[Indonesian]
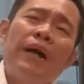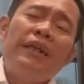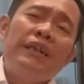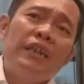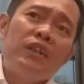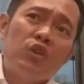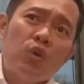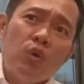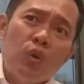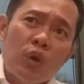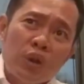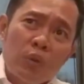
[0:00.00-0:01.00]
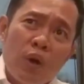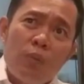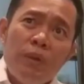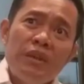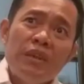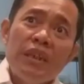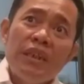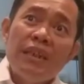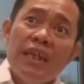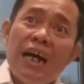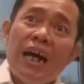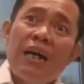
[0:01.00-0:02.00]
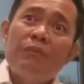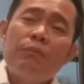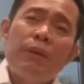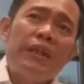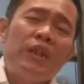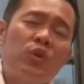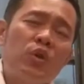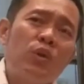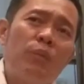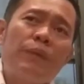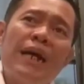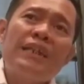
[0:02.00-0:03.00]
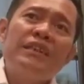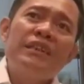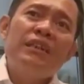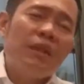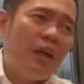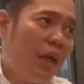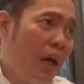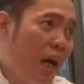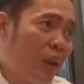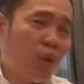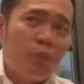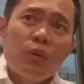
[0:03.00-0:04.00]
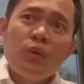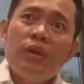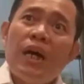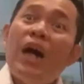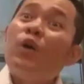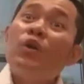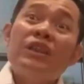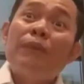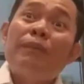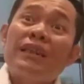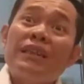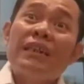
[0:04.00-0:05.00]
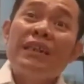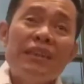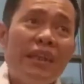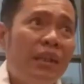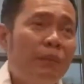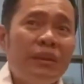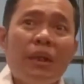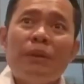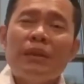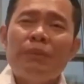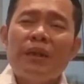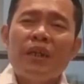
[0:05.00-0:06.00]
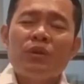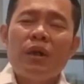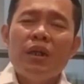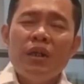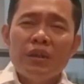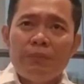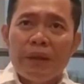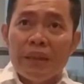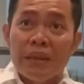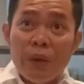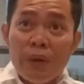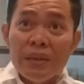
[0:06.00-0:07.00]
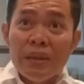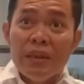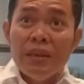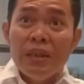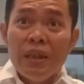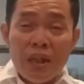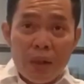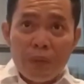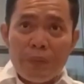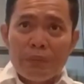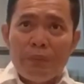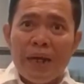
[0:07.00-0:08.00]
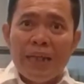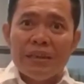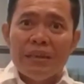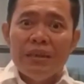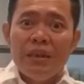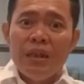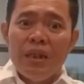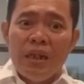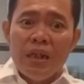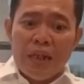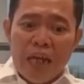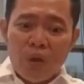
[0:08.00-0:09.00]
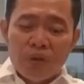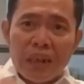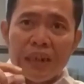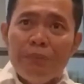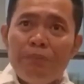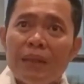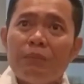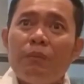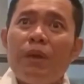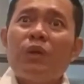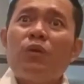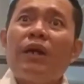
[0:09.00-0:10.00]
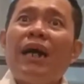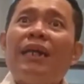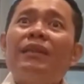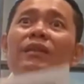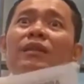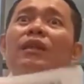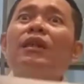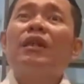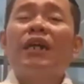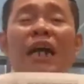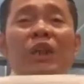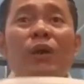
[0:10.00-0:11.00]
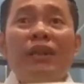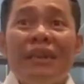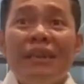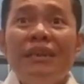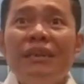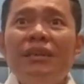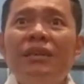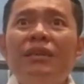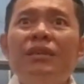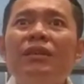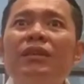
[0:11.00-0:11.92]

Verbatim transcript: baik itu ketua komisi 3 baik itu ketua praksi ataupun anggota partai Gerindra yang menjabat sebagai sebagai dewan di Kabupaten Bekasi kalau terlibat melakukan kegaduhan ini